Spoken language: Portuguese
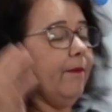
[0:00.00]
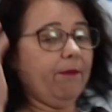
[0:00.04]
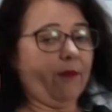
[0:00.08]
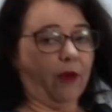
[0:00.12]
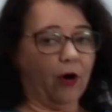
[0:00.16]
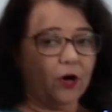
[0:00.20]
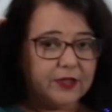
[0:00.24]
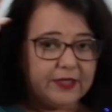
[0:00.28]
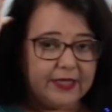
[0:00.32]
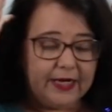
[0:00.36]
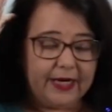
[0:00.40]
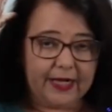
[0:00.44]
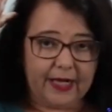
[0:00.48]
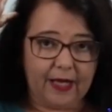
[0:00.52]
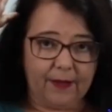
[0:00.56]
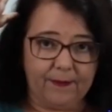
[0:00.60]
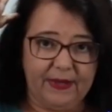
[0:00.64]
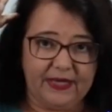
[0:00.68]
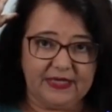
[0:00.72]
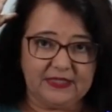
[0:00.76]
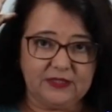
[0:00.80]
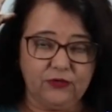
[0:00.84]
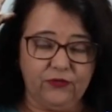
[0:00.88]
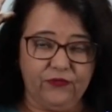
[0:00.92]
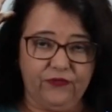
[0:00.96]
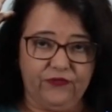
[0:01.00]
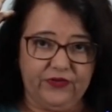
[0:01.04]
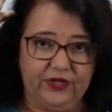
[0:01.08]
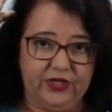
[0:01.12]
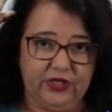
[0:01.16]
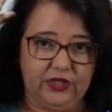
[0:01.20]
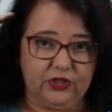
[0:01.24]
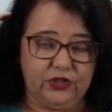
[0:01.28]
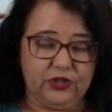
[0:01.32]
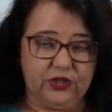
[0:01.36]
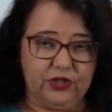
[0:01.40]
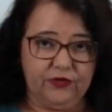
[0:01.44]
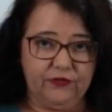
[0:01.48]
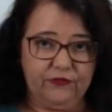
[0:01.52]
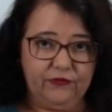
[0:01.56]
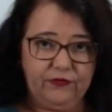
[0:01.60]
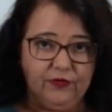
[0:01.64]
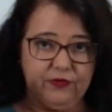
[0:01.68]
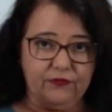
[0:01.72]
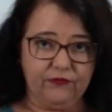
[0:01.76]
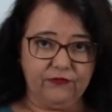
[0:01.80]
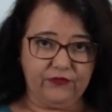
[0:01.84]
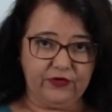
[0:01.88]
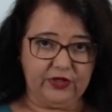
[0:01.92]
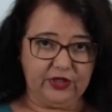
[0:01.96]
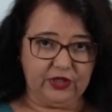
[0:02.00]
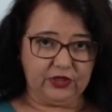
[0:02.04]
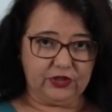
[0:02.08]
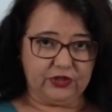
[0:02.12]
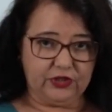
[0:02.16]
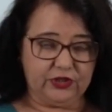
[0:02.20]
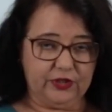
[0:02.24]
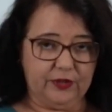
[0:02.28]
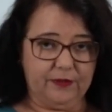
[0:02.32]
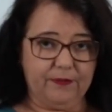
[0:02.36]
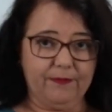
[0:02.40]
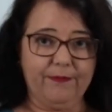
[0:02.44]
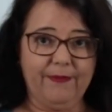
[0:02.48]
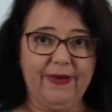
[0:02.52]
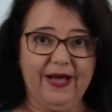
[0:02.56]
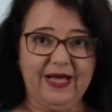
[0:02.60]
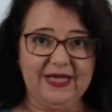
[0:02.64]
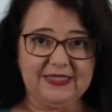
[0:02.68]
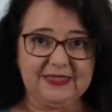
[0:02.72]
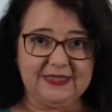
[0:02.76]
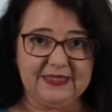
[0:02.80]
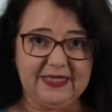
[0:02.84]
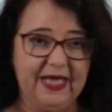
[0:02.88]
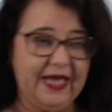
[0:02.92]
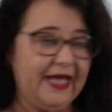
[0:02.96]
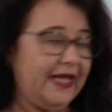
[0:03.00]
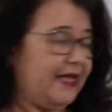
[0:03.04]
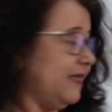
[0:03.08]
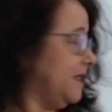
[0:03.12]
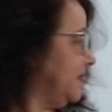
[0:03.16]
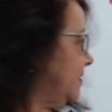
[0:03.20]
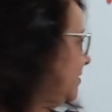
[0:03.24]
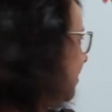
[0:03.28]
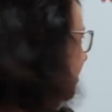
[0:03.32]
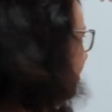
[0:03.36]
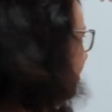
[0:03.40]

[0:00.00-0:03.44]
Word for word: Bota na cabeça o 20. 20 mais 10,